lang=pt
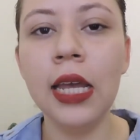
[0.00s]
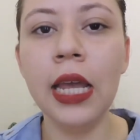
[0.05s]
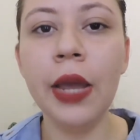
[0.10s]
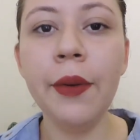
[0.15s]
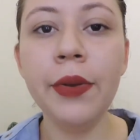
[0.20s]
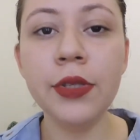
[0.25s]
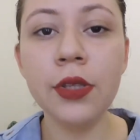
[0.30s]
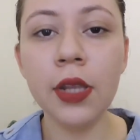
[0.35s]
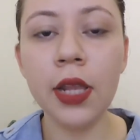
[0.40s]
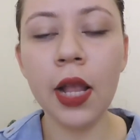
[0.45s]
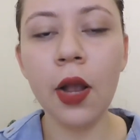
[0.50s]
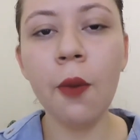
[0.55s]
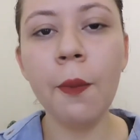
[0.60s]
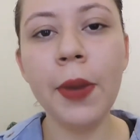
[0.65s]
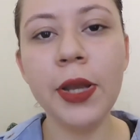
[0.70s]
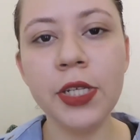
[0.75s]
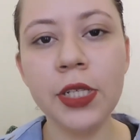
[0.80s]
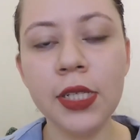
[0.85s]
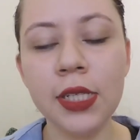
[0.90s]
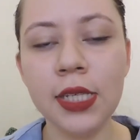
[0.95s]
Eu estudei com um
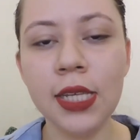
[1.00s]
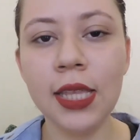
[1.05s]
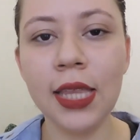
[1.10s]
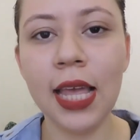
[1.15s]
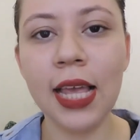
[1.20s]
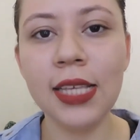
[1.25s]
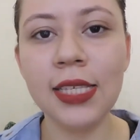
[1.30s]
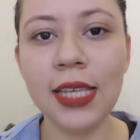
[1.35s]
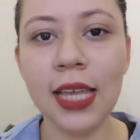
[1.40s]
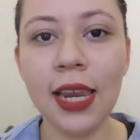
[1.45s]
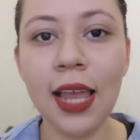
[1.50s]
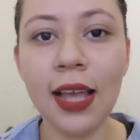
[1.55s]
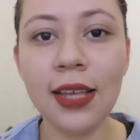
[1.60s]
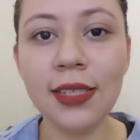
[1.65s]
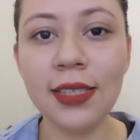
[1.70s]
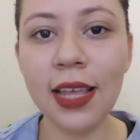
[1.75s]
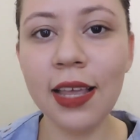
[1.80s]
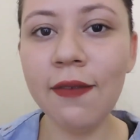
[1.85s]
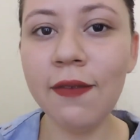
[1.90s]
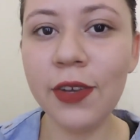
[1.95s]
mês de antecedência,
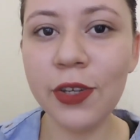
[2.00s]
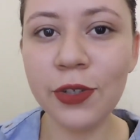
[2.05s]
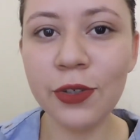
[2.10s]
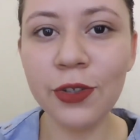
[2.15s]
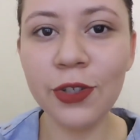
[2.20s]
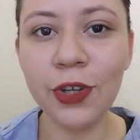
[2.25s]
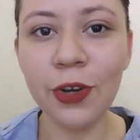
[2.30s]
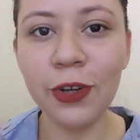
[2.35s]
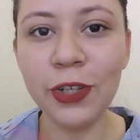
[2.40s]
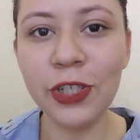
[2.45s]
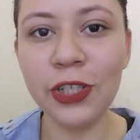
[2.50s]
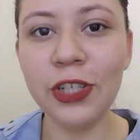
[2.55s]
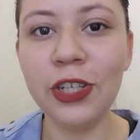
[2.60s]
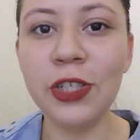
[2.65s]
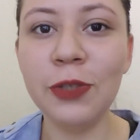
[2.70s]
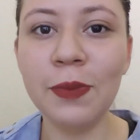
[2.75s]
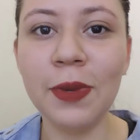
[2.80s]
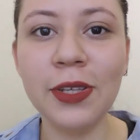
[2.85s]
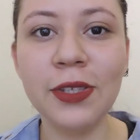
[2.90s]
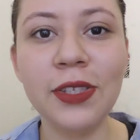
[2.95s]
aliás, tem vídeo de rotina
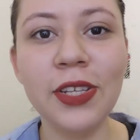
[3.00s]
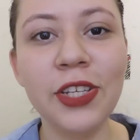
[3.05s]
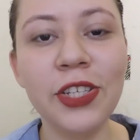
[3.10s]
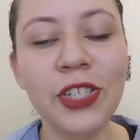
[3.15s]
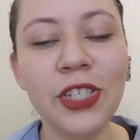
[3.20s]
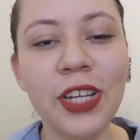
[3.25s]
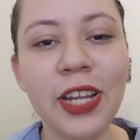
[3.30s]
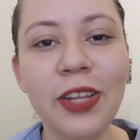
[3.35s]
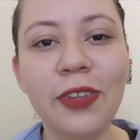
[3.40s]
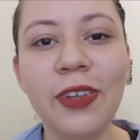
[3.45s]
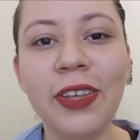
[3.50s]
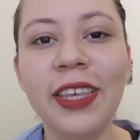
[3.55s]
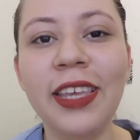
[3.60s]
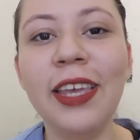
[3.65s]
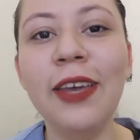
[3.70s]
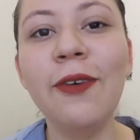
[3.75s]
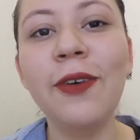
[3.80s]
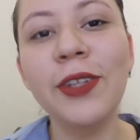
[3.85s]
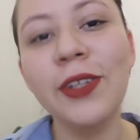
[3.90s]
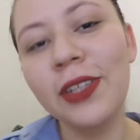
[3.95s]
de mais de direito
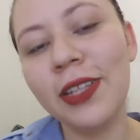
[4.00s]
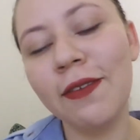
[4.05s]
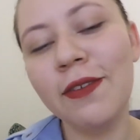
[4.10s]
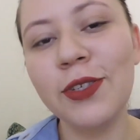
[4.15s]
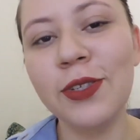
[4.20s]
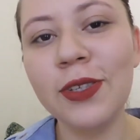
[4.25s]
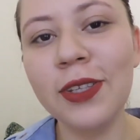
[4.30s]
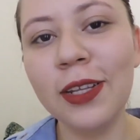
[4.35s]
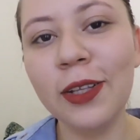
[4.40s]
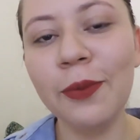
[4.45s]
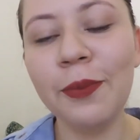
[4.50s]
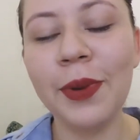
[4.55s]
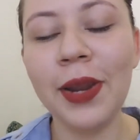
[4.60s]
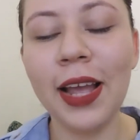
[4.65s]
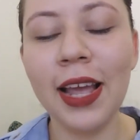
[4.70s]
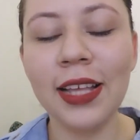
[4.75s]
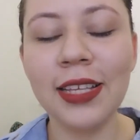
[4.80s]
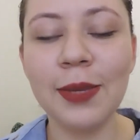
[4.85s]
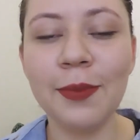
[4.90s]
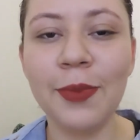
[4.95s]
aqui enquanto eu estava estudando
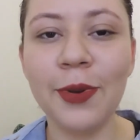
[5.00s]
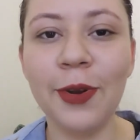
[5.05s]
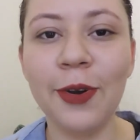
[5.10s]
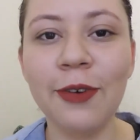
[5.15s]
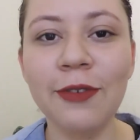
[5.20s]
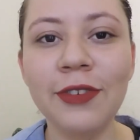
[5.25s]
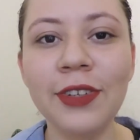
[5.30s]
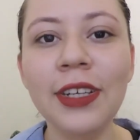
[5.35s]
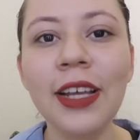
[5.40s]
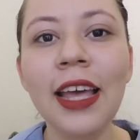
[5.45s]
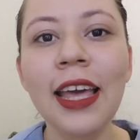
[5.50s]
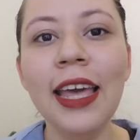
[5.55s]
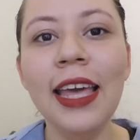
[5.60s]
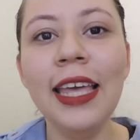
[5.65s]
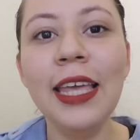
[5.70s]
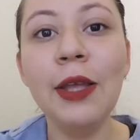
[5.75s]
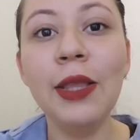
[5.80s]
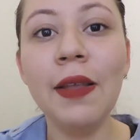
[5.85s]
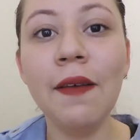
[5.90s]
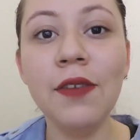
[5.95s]
para essa prova.
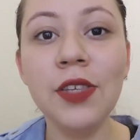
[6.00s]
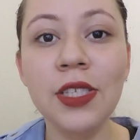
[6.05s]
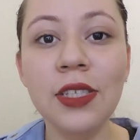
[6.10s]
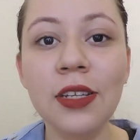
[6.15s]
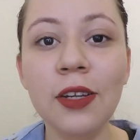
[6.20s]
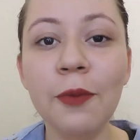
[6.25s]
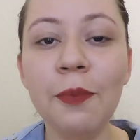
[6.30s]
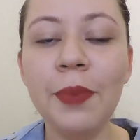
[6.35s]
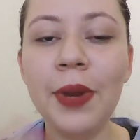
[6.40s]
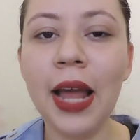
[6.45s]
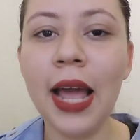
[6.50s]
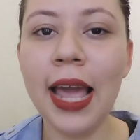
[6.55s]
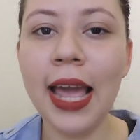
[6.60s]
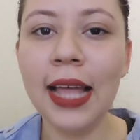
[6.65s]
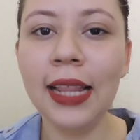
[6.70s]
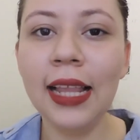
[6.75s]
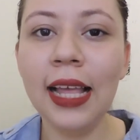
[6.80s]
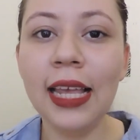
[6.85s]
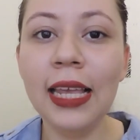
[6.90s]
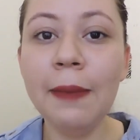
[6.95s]
E eu estava estudando para
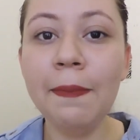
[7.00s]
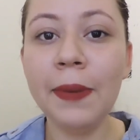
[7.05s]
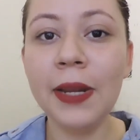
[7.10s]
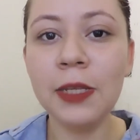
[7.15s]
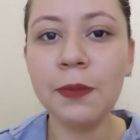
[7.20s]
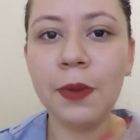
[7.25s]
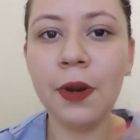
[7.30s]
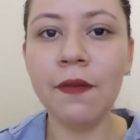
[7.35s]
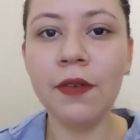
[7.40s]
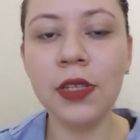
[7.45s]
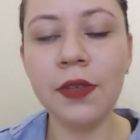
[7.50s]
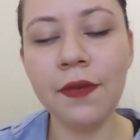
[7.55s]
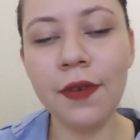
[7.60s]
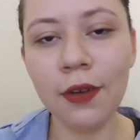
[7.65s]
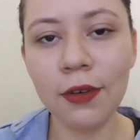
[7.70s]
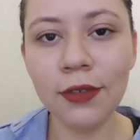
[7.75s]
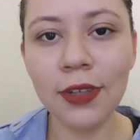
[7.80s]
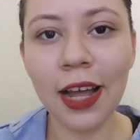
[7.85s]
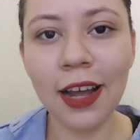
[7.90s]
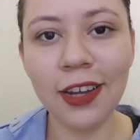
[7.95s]
ela e para as provas da
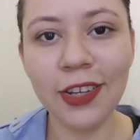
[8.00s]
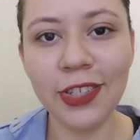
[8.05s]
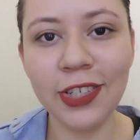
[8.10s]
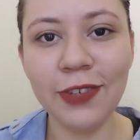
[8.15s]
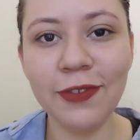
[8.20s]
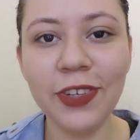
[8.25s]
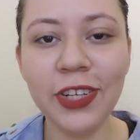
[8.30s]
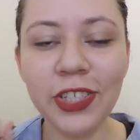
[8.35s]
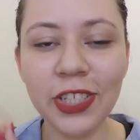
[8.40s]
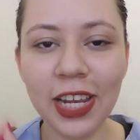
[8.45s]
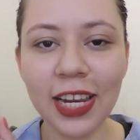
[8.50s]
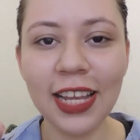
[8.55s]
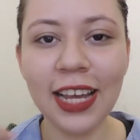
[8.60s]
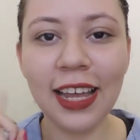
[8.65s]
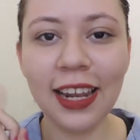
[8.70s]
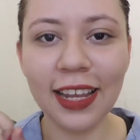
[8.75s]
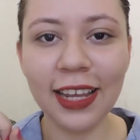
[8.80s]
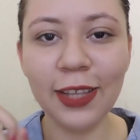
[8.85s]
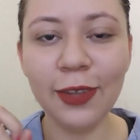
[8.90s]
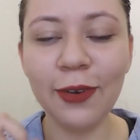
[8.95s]
faculdade. Eu vou deixar
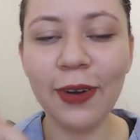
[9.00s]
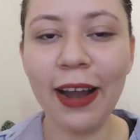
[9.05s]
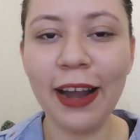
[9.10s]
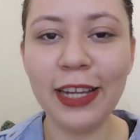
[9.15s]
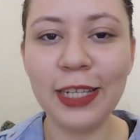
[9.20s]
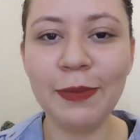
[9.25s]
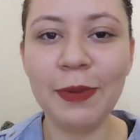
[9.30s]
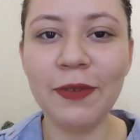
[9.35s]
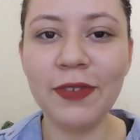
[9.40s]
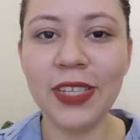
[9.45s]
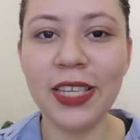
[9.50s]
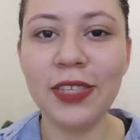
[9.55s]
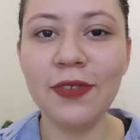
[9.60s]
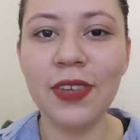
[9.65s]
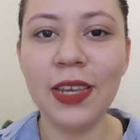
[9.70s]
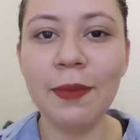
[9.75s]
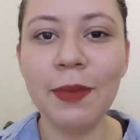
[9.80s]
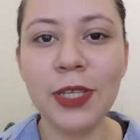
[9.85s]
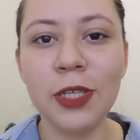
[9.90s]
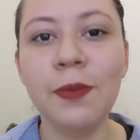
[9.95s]
linkado aqui no card para vocês
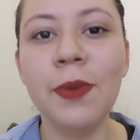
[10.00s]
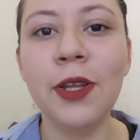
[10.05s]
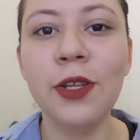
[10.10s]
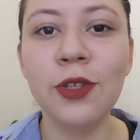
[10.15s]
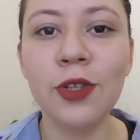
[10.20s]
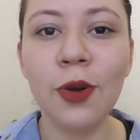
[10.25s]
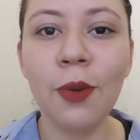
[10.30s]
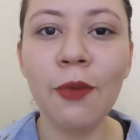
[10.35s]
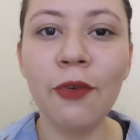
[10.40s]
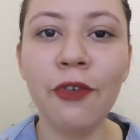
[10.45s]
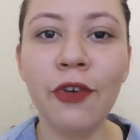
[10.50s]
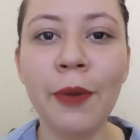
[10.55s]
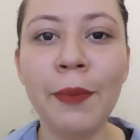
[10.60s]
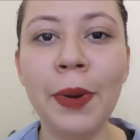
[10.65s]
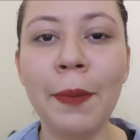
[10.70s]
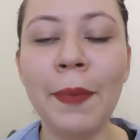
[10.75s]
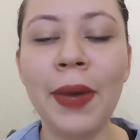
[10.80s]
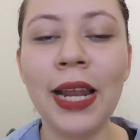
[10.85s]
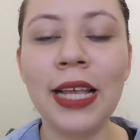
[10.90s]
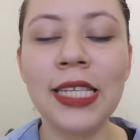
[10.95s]
verem mais ou menos como foi a
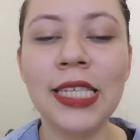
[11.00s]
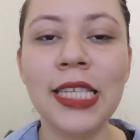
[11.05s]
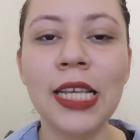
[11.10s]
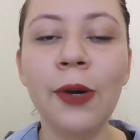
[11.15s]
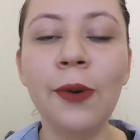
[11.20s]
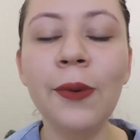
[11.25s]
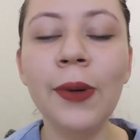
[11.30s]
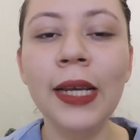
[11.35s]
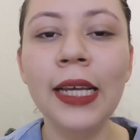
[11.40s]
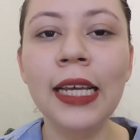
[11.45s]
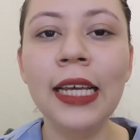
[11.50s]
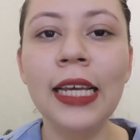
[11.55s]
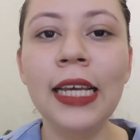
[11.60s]
preparação.